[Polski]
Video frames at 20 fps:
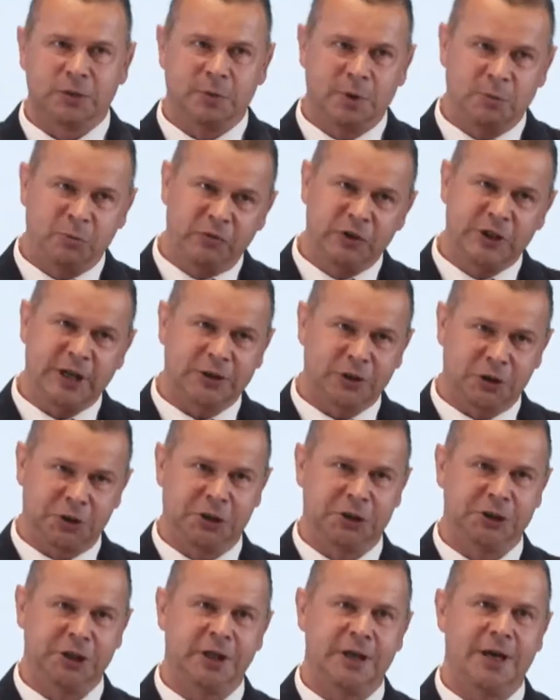mówić, jak to się
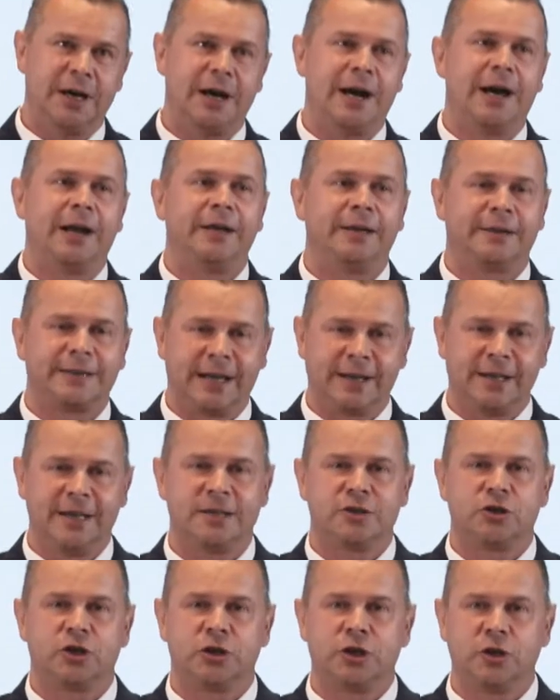dzieje, ale tak jest,
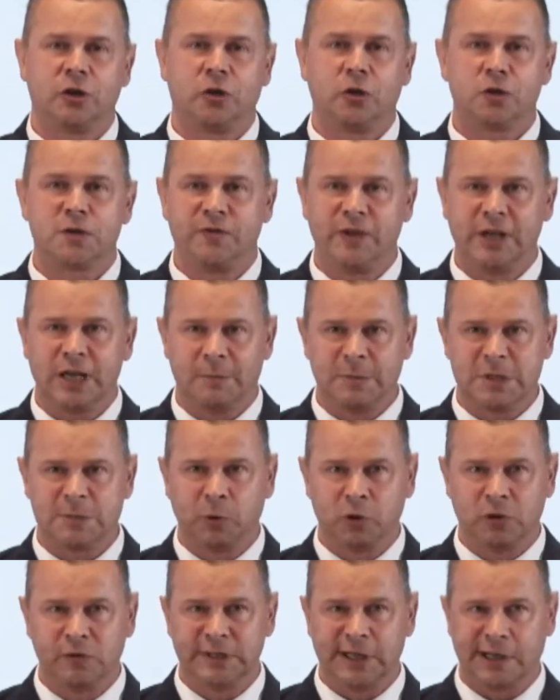że się rozwijamy z
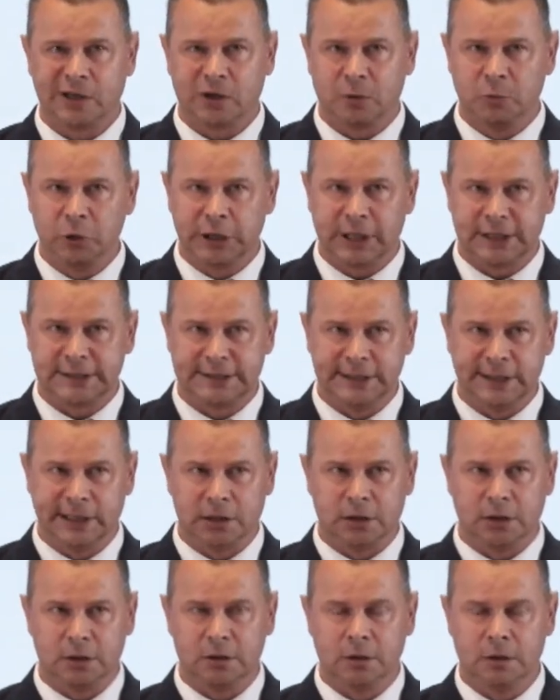punktu widzenia
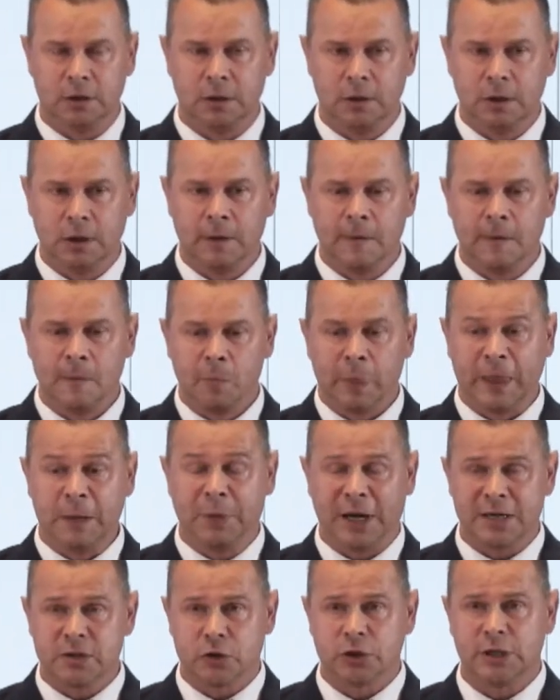komunikacyjnego. I
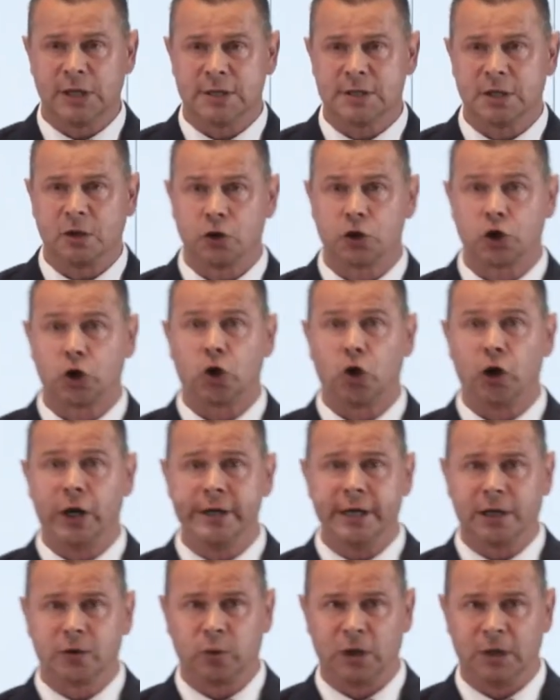bardzo często szkolenia,
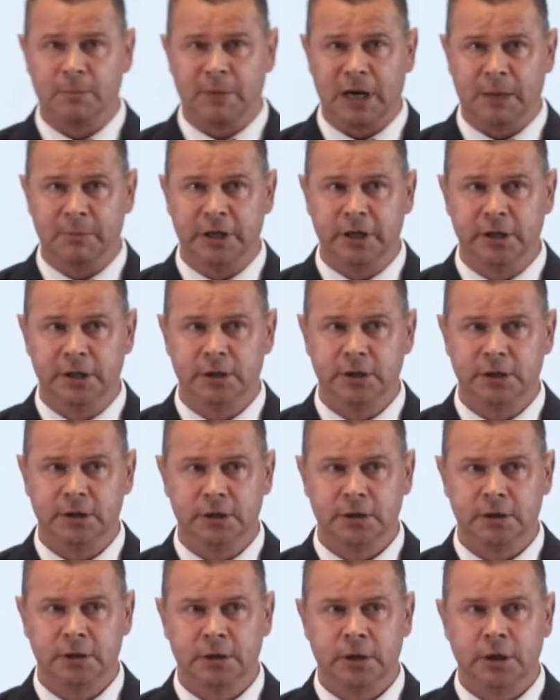które mamy,
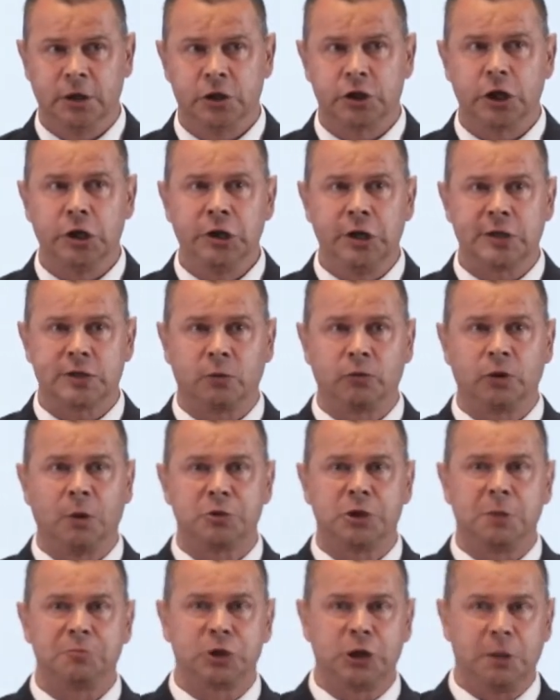jeżeli nie są
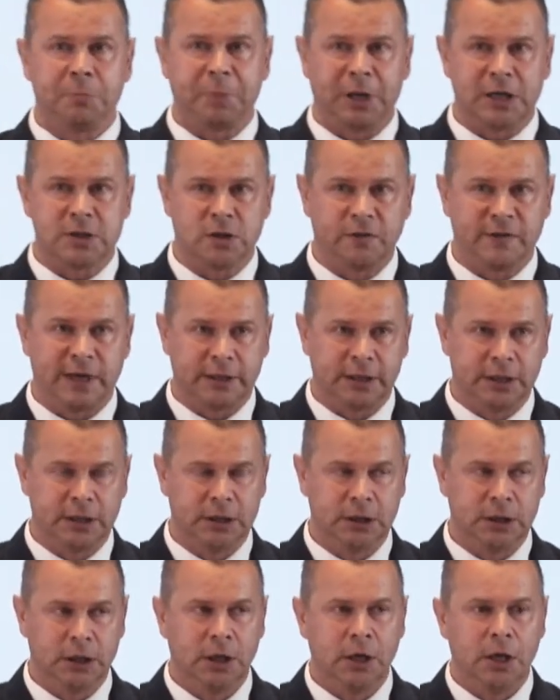dobrze przepracowane,
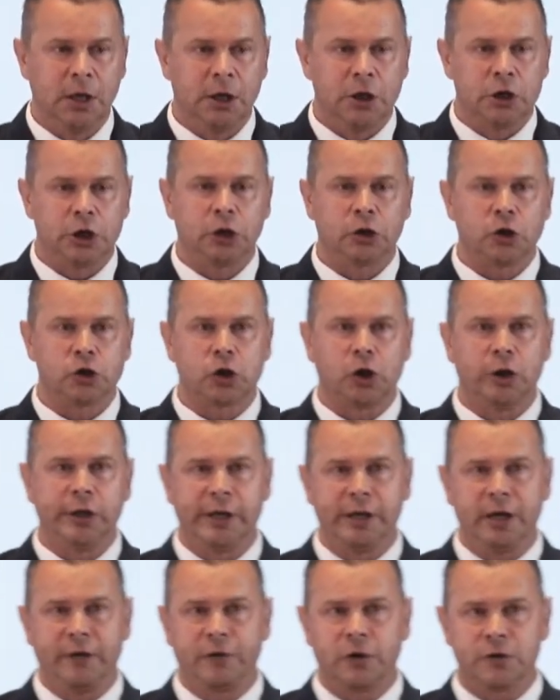jeżeli to szkolenia
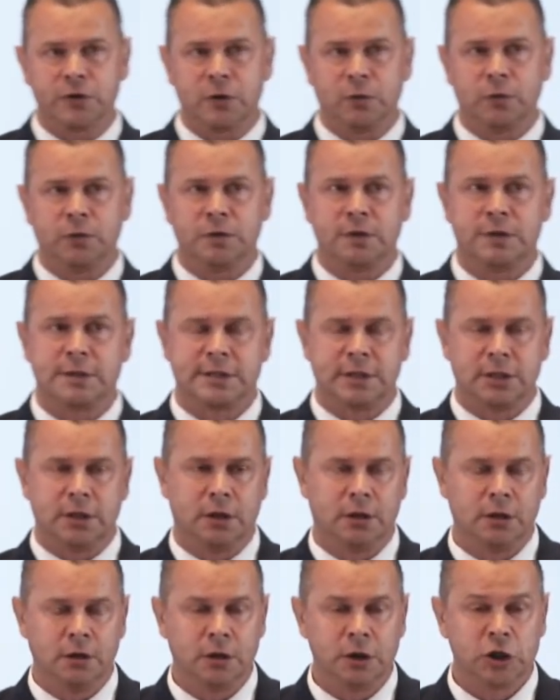nie wchodzą z
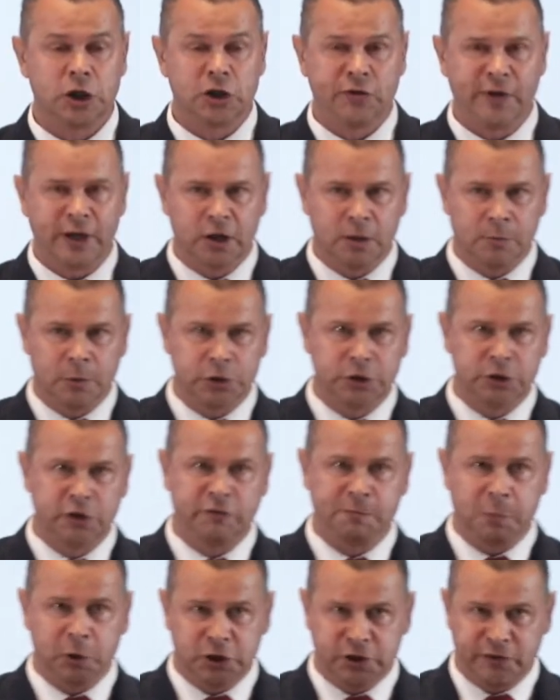świadomości w
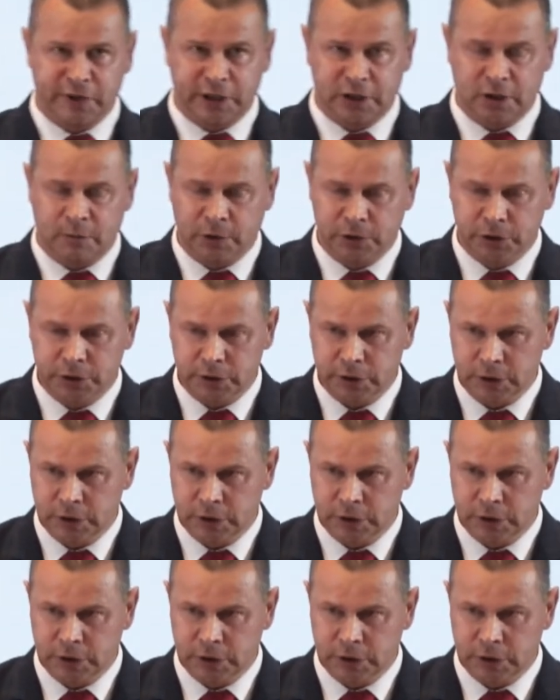podświadomość,